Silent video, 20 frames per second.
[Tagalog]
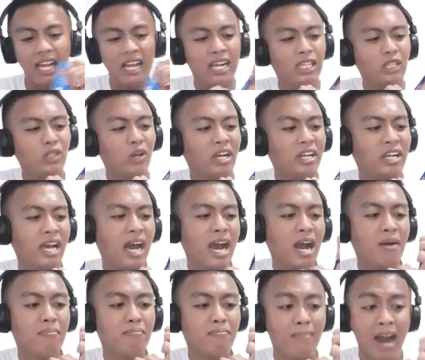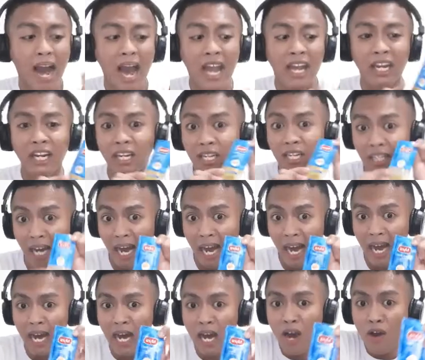Ito ay ang
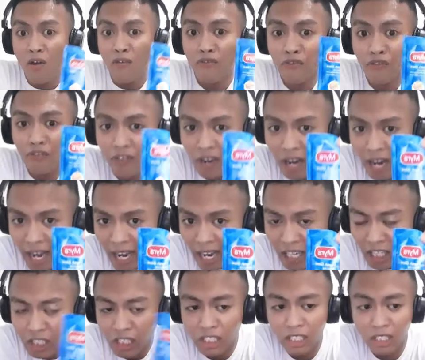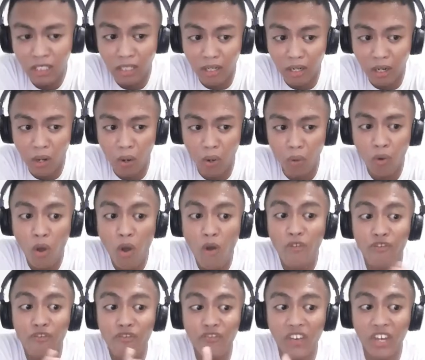Myra Fresh Glow
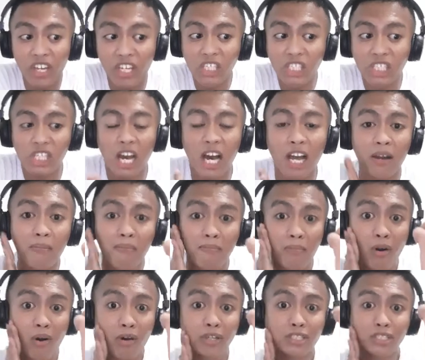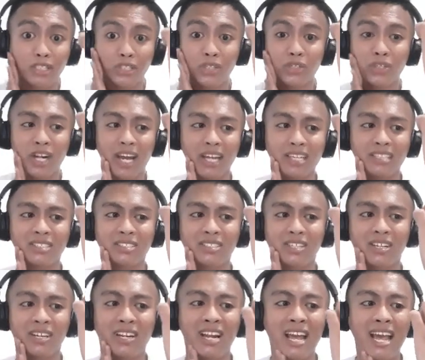Facial
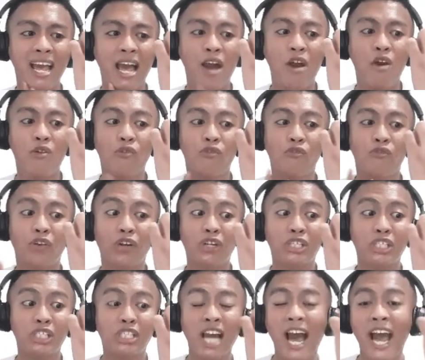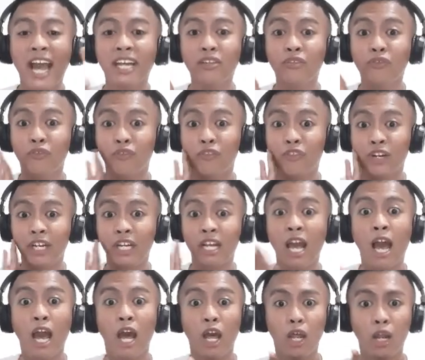Moisturizer for Shine
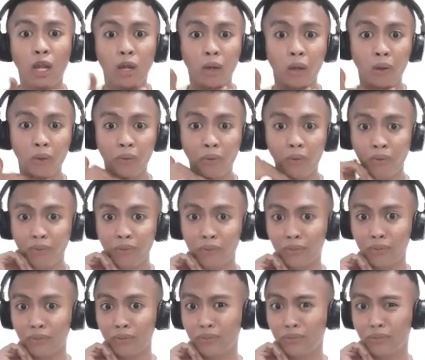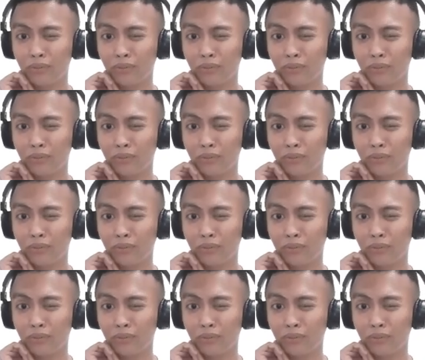Free Look.